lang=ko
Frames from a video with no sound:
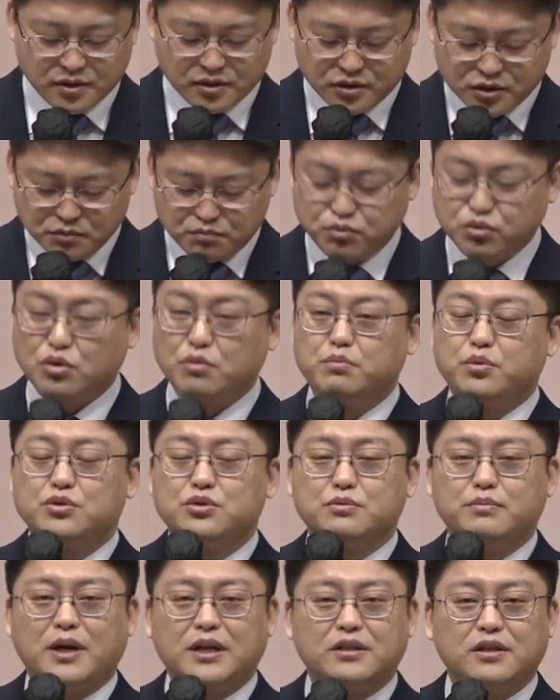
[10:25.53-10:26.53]
그
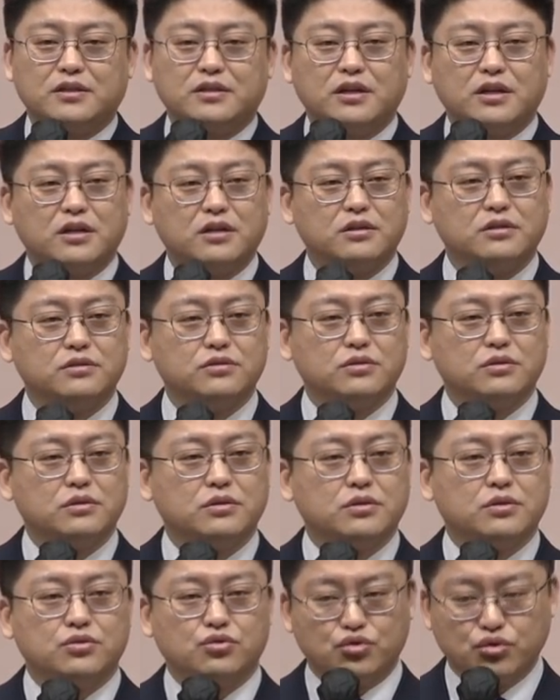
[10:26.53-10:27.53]
프로포즈 받았다가는
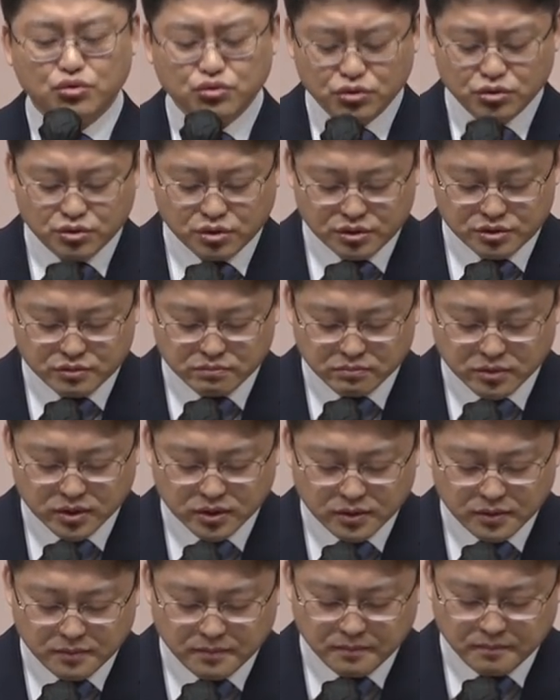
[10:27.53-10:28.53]
죽는 것입니다.
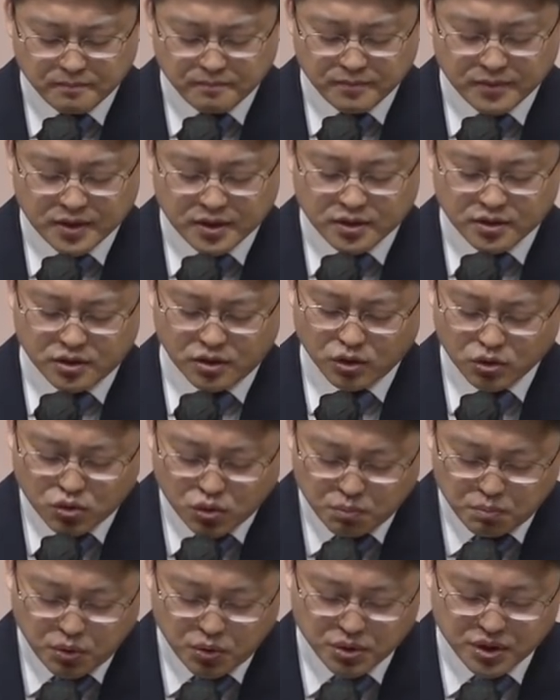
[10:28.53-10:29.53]

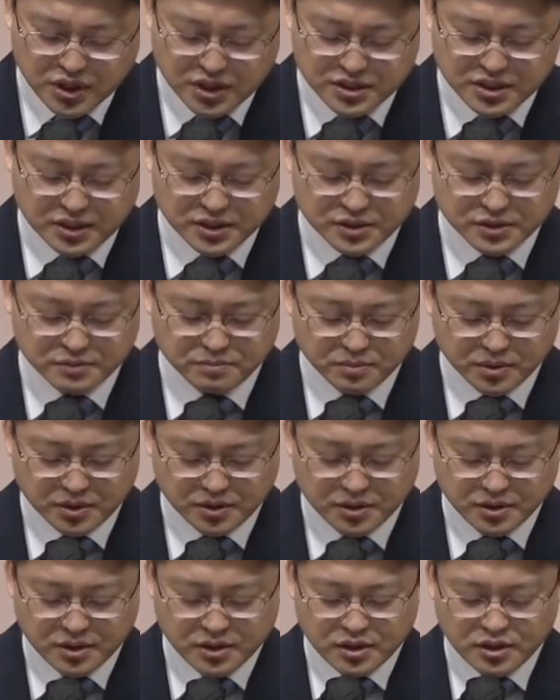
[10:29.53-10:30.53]
결코 포기하지 않습니다.
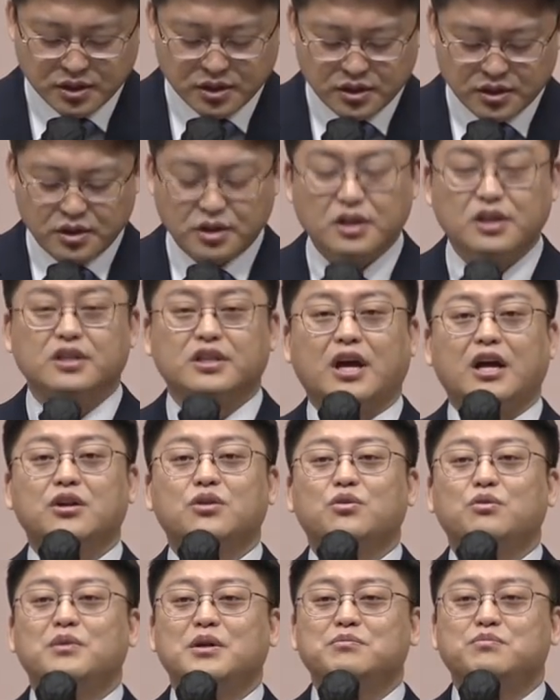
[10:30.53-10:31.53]

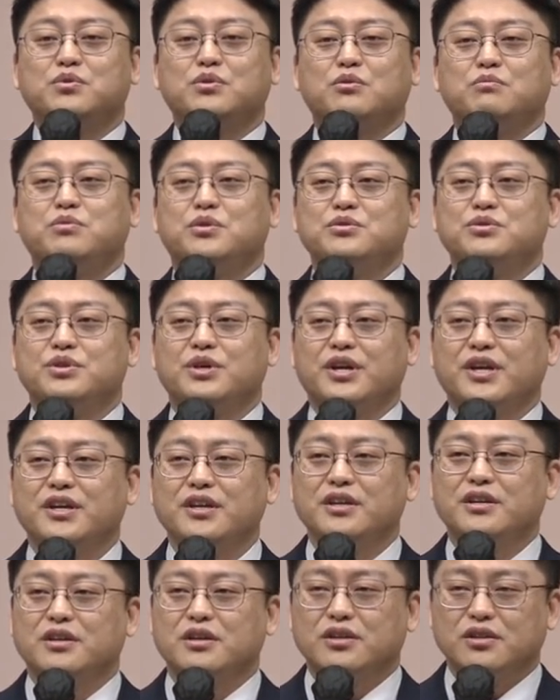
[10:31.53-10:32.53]
달콤한
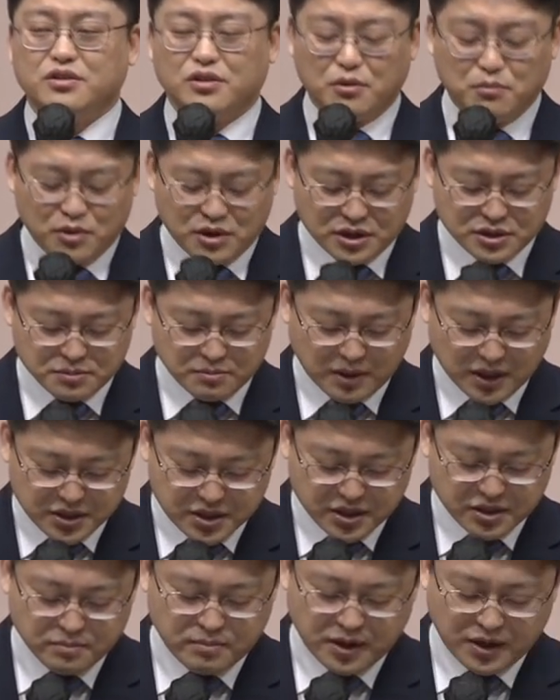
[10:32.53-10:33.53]
프로포즈에 넘어가지
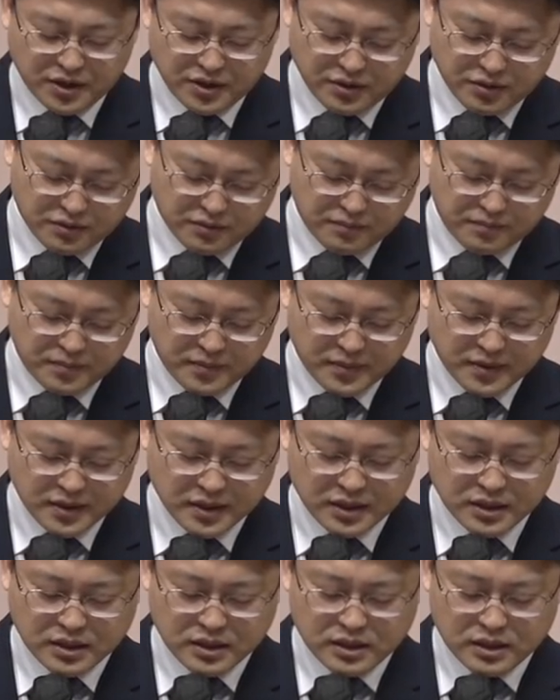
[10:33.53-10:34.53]
마시길 바래요.
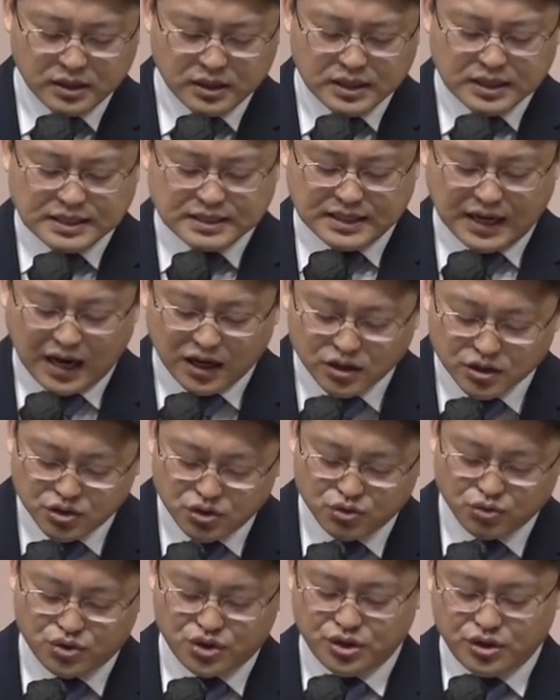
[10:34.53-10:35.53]

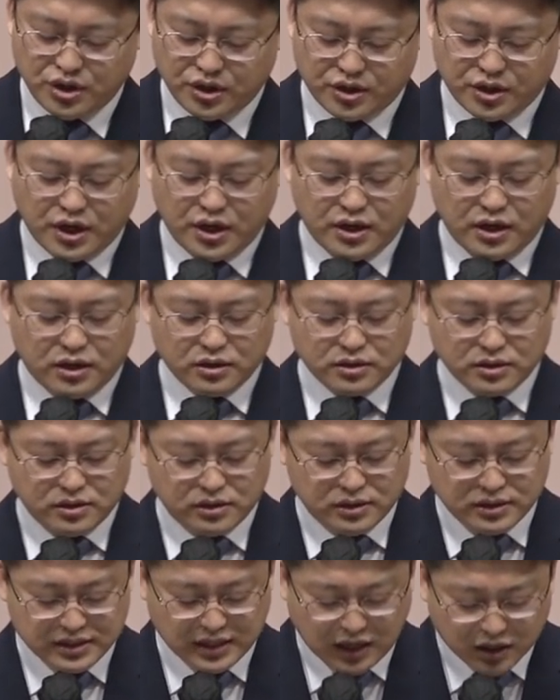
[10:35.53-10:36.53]
작은 육신의
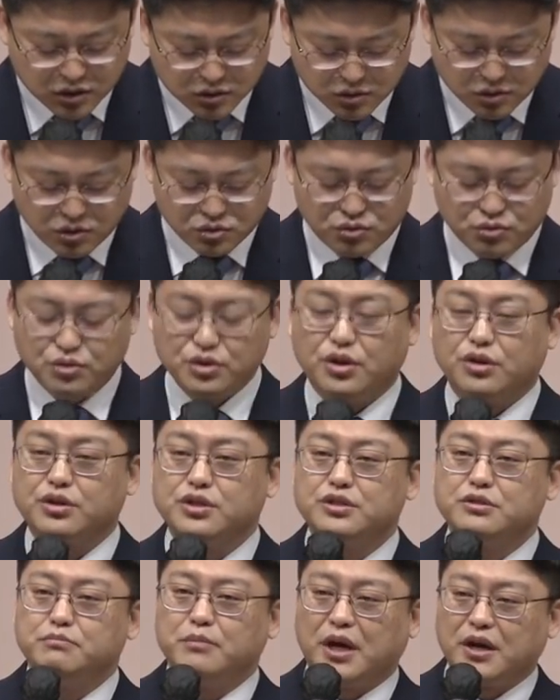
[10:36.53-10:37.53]
쾌락을 작은 것으로
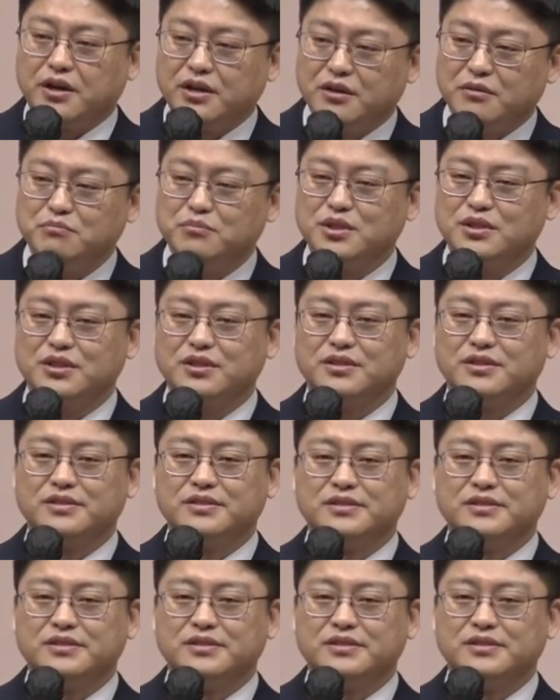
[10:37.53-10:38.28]
여기지 말아야 합니다.